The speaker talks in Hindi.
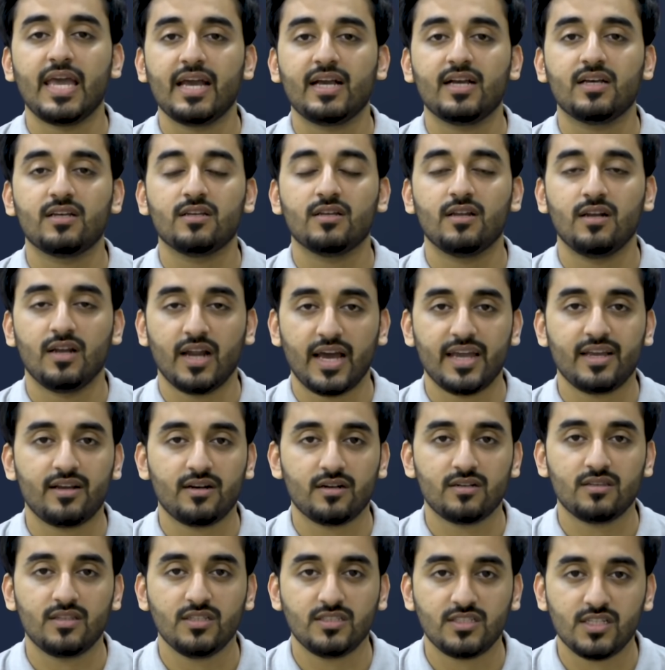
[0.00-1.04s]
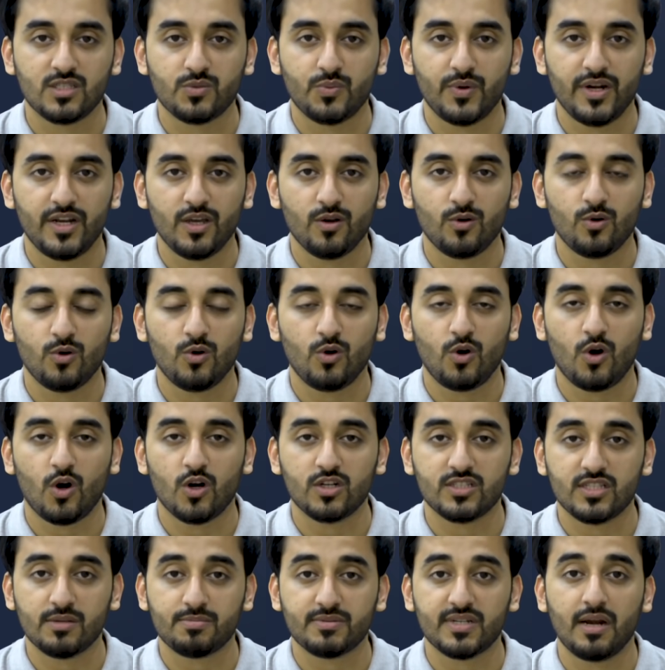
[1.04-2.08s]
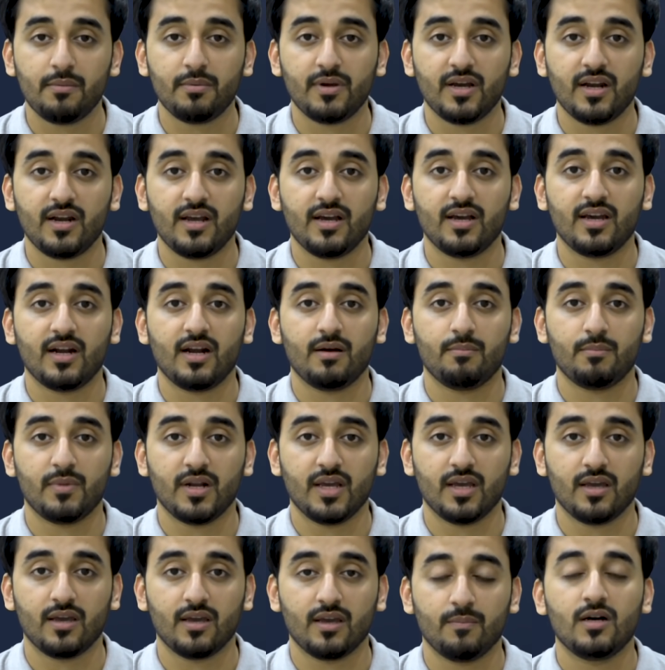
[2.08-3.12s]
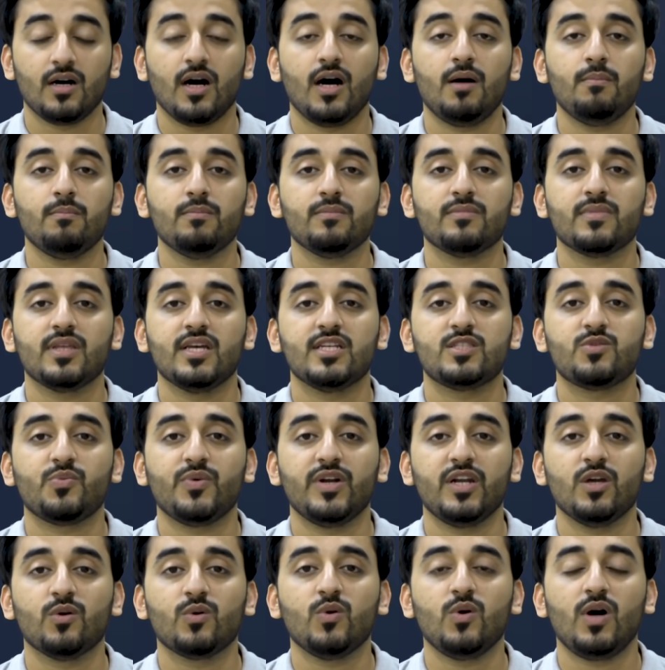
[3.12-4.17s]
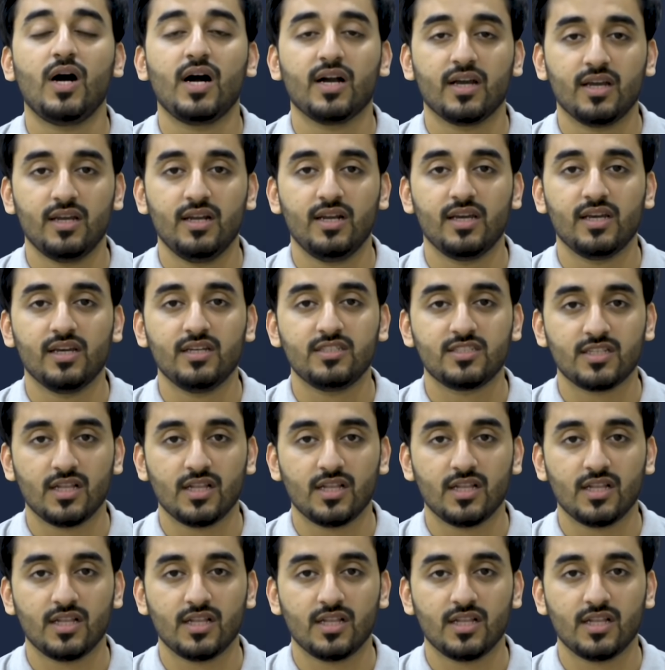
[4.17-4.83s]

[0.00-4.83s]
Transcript: एक लाइक कर दीजिए इस वीडियो को और सब्सक्राइब करें अगर आप नए हैं हम इस वीडियो को आगे लेके